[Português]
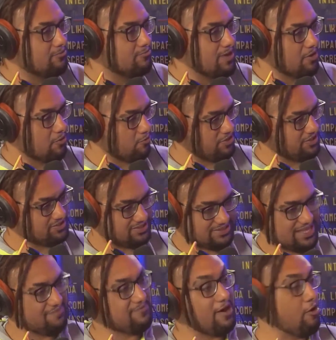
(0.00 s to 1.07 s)
uma coisa que
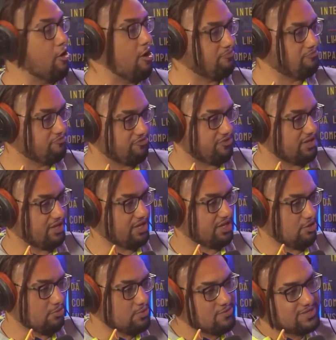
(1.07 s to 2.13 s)
tava óbvia e
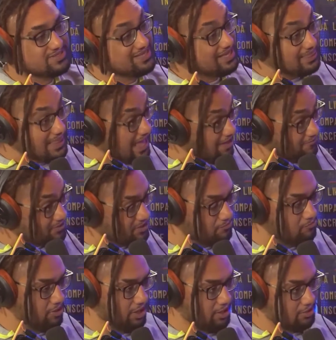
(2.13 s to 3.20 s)
que eu não aceitava
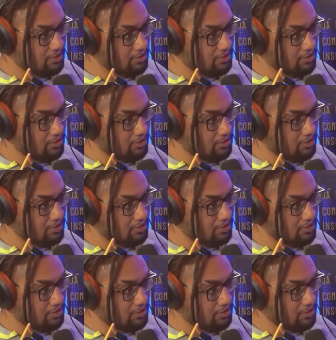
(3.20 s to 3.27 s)
também.